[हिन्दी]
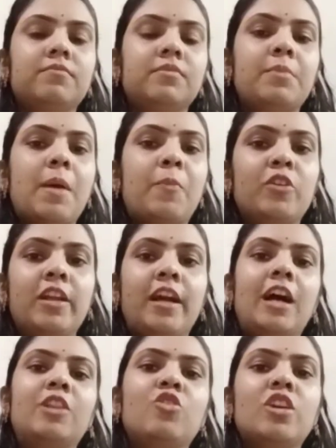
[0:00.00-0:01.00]
मैं आपको
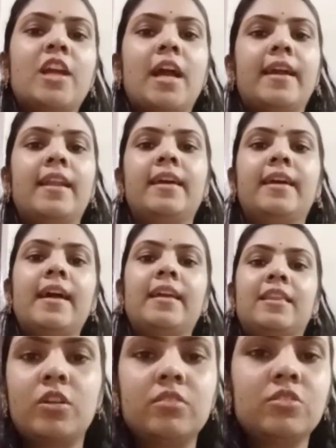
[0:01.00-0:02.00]
दिखाती हूँ कि क्या क्या लेकर
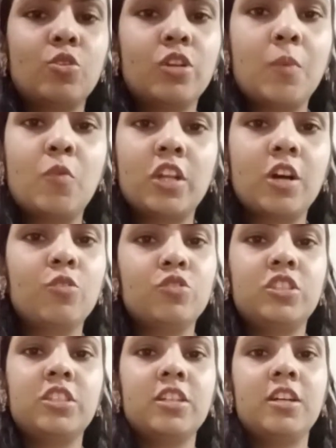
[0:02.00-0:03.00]
एक छोटा मोटा कुछ
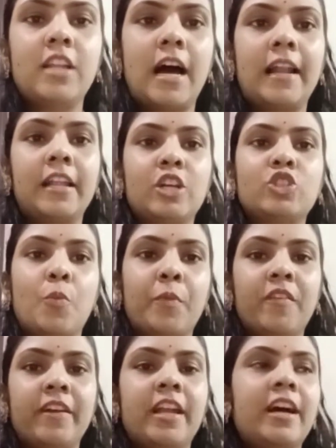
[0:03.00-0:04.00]
लाना था
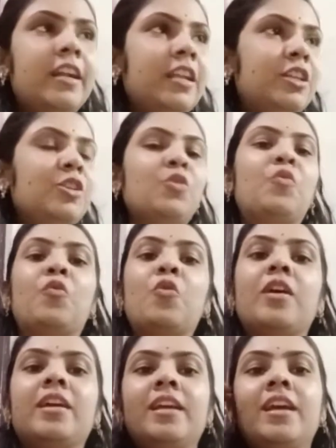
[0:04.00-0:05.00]
शॉपिंग वगैरह करनी थी तो वो
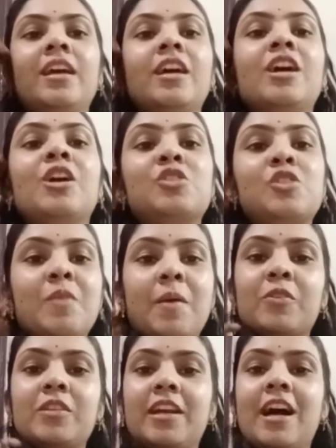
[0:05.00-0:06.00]
करी सो मैं
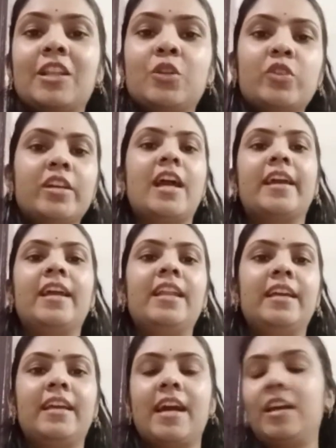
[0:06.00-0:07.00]
आपको दिखाती हूँ कि क्या क्या
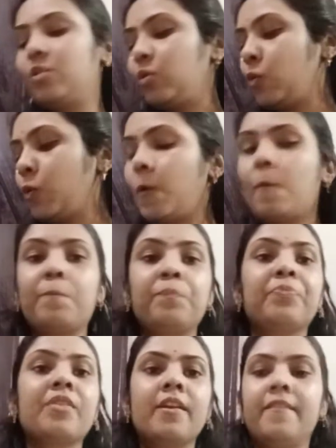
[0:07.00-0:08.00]
लेके आए तो
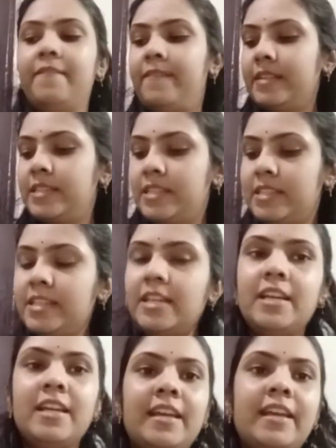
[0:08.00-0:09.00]

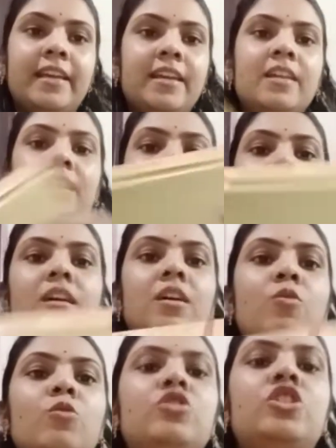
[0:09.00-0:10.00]
फर्स्टली
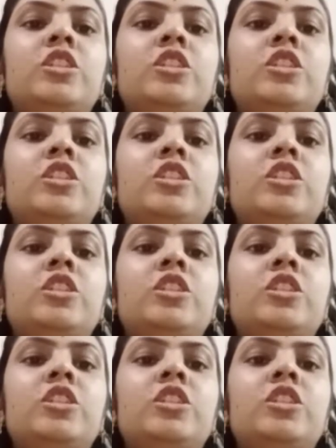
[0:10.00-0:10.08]
कुछ